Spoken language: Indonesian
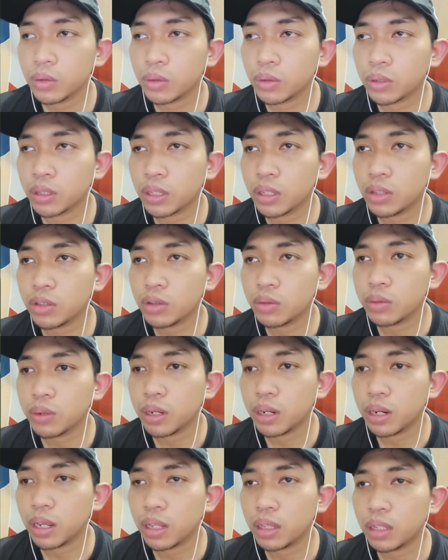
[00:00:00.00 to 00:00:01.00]
kita coba
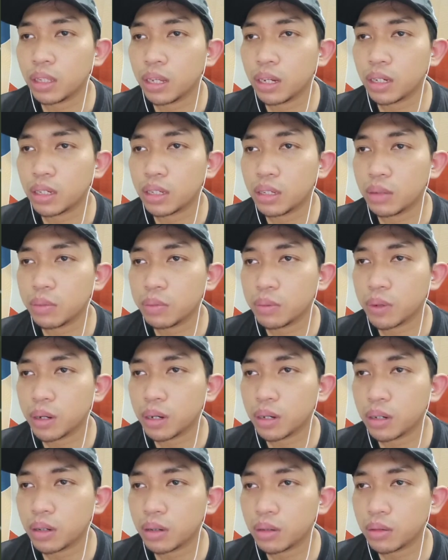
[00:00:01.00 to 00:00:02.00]
latihan kiper
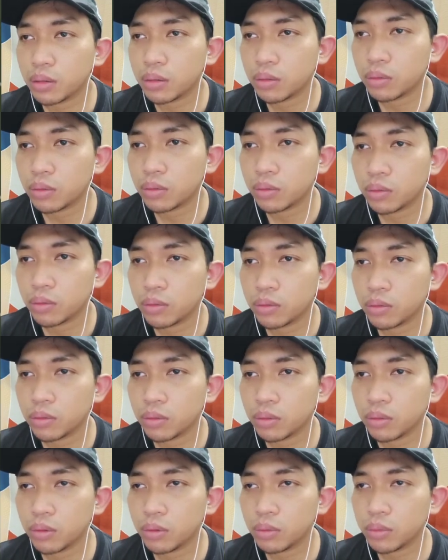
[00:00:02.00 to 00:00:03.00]

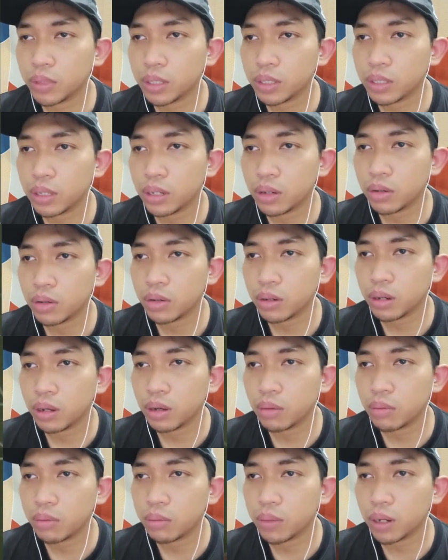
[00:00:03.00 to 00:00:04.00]
bisa dong
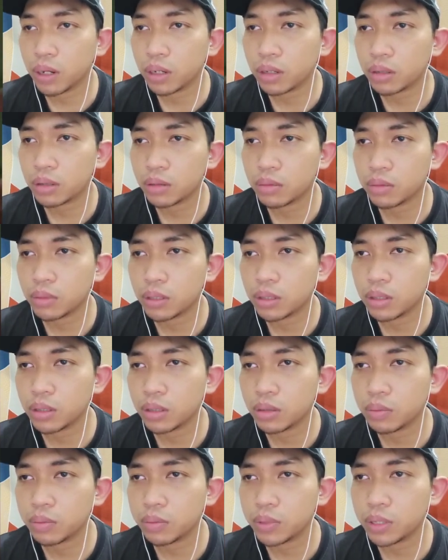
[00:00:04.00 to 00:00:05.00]
gampang
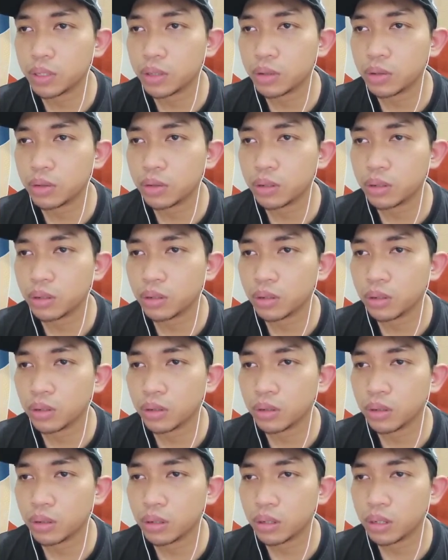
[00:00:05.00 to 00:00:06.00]
tapi itu
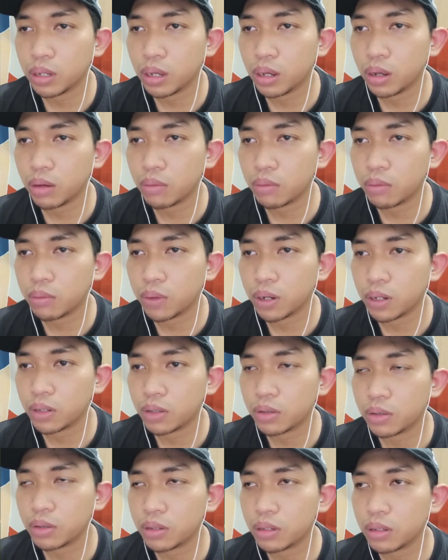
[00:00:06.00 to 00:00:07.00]
gampang
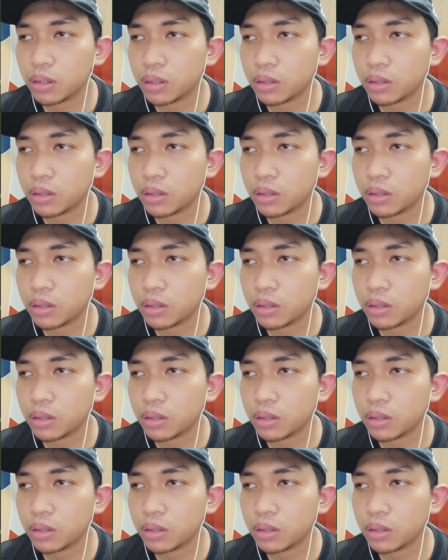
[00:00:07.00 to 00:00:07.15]
juga